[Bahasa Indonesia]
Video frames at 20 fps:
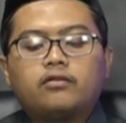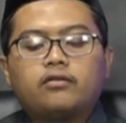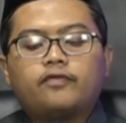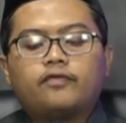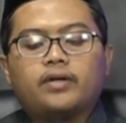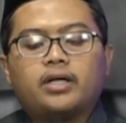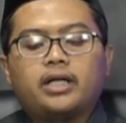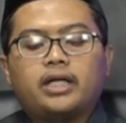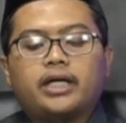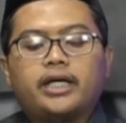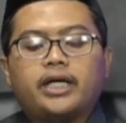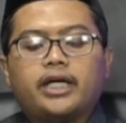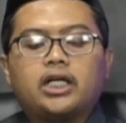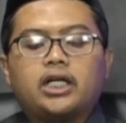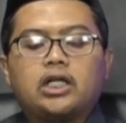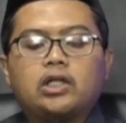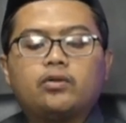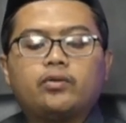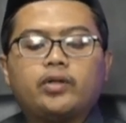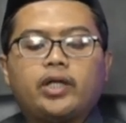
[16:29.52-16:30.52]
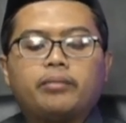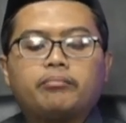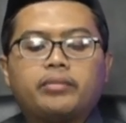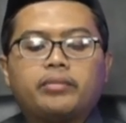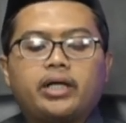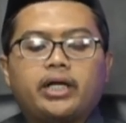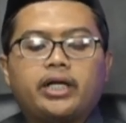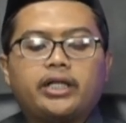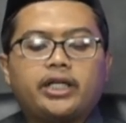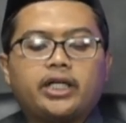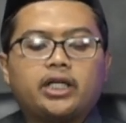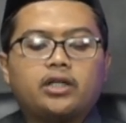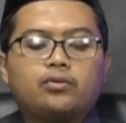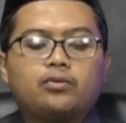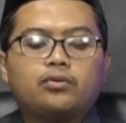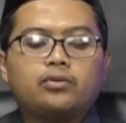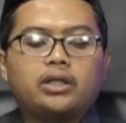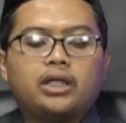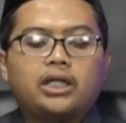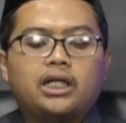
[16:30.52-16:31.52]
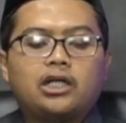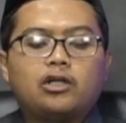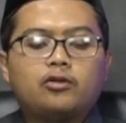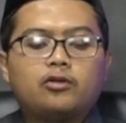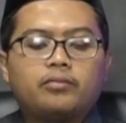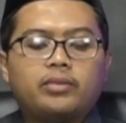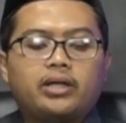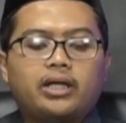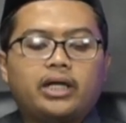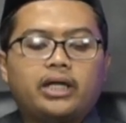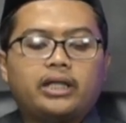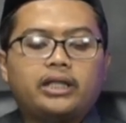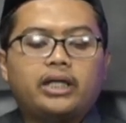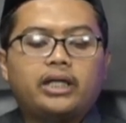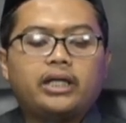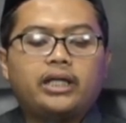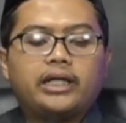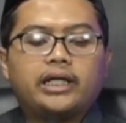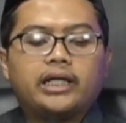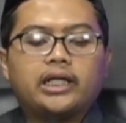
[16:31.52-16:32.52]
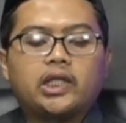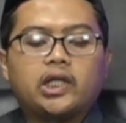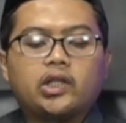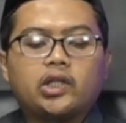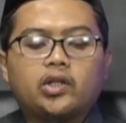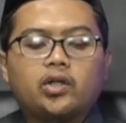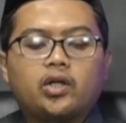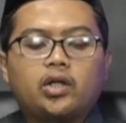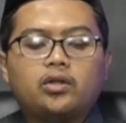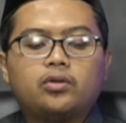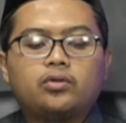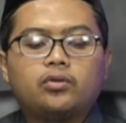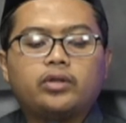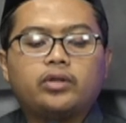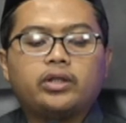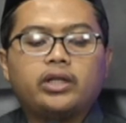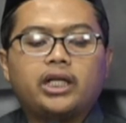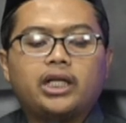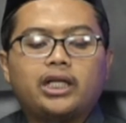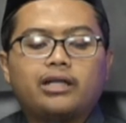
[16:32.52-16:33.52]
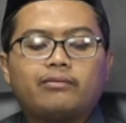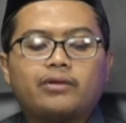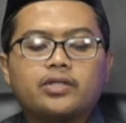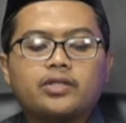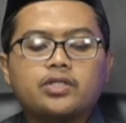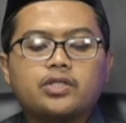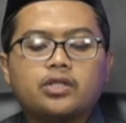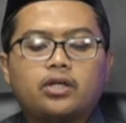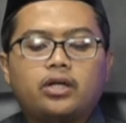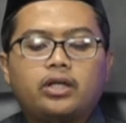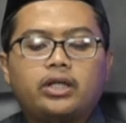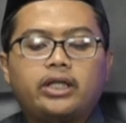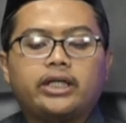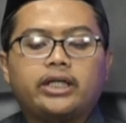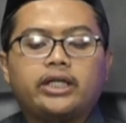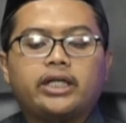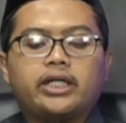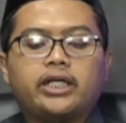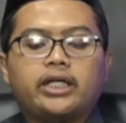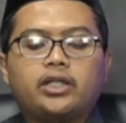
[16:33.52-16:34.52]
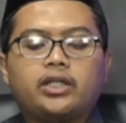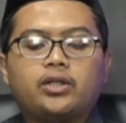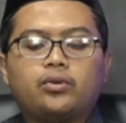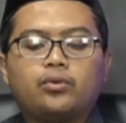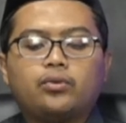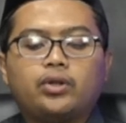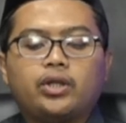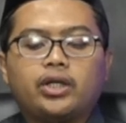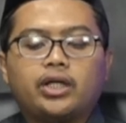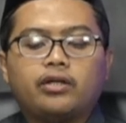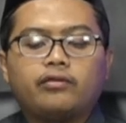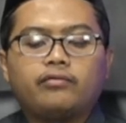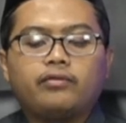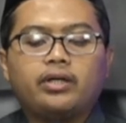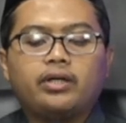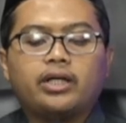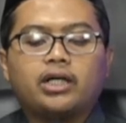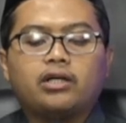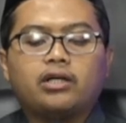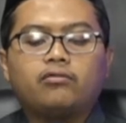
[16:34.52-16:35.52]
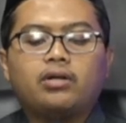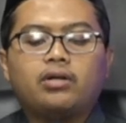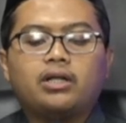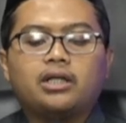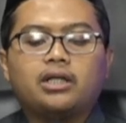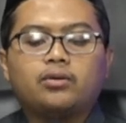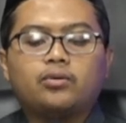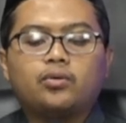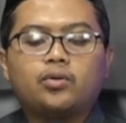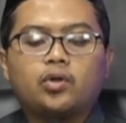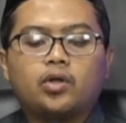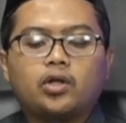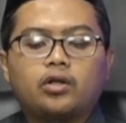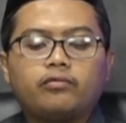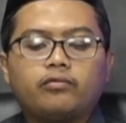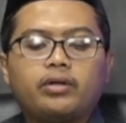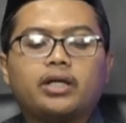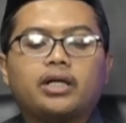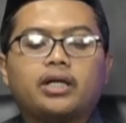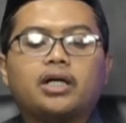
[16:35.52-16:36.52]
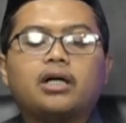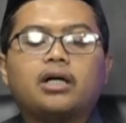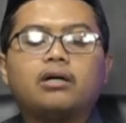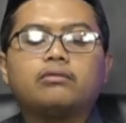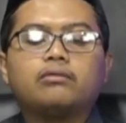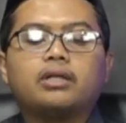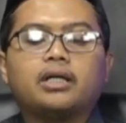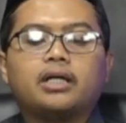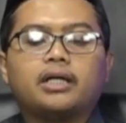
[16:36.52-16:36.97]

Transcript: fala yakhlu imma an yakuna lahu ma'a tatalu'un ila masalihihi dunyawiyah wal ukhrawiyah aw